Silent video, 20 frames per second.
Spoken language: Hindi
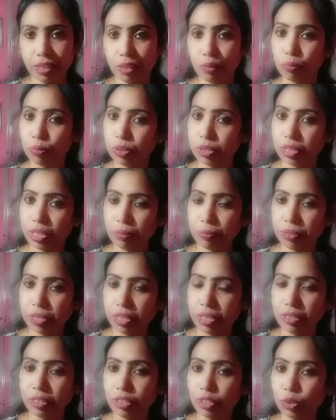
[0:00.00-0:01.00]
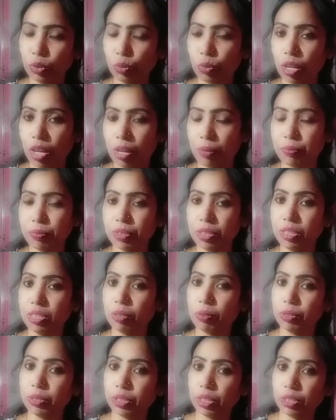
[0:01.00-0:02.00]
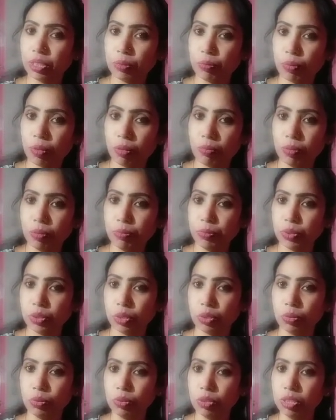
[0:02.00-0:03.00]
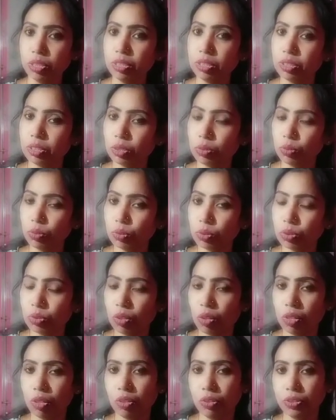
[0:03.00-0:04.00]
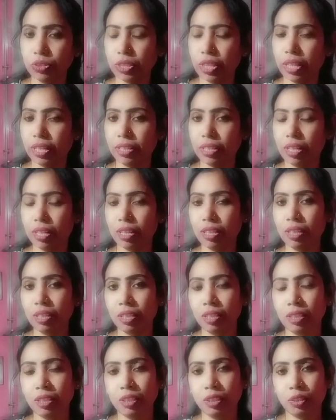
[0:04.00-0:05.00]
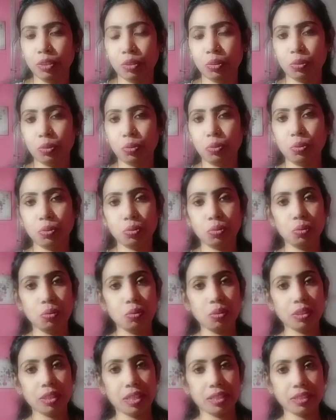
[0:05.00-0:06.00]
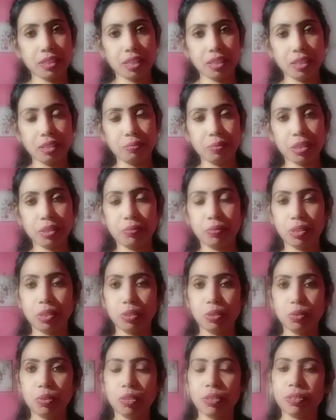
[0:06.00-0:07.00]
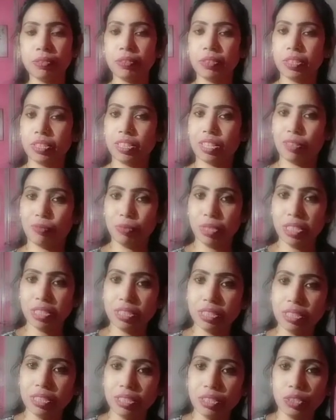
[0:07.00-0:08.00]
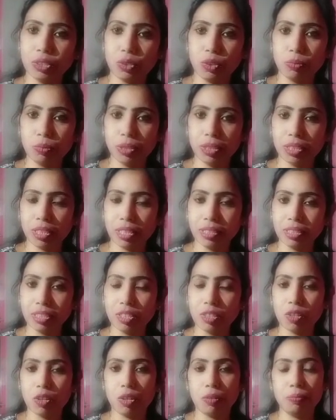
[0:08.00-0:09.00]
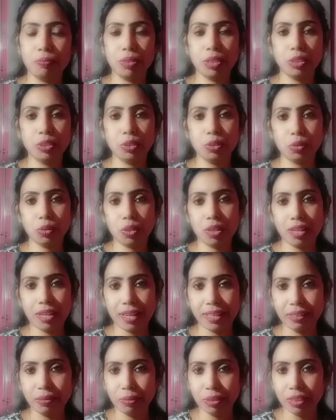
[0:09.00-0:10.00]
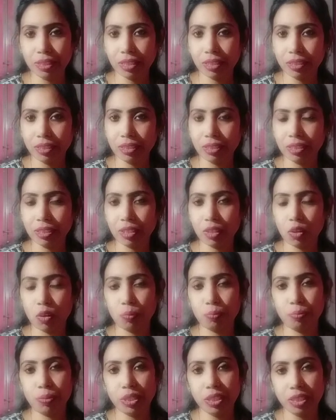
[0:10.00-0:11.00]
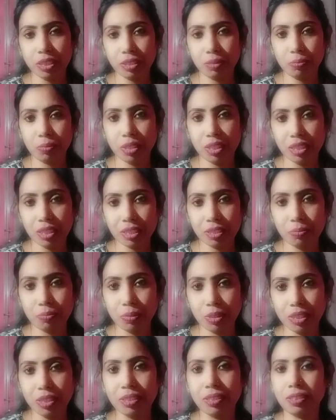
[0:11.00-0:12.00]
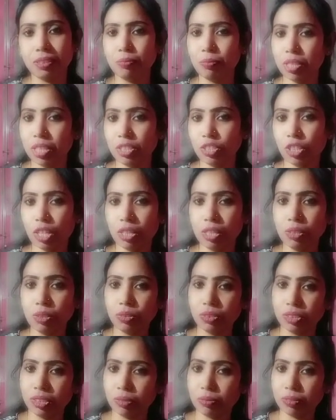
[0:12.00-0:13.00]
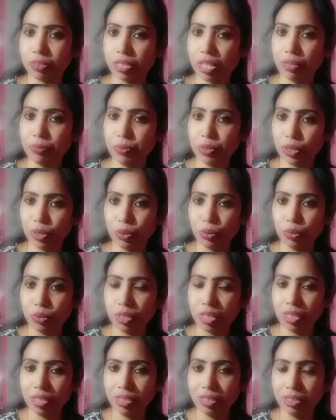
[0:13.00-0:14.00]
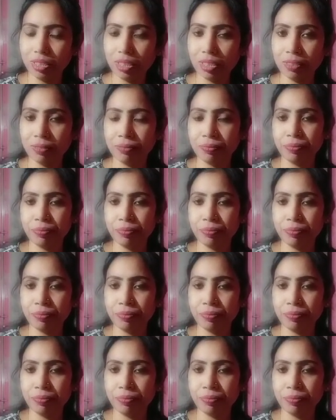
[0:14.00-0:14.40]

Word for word: हैं उसे आप करेंगे तो आपकी डबल चेन की प्रॉब्लम ज़रूर ही ज़रूर सॉल्व हो जाएगा तो दोस्तों कैसा लगा मेरा वीडियो कमेंट करके ज़रूर बताइए और वीडियो को लाइक भी कर दीजिए और प्लीज़ प्लीज़ प्लीज़ मेरे चैनल को सब्सक्राइब जरूर कर लीजिए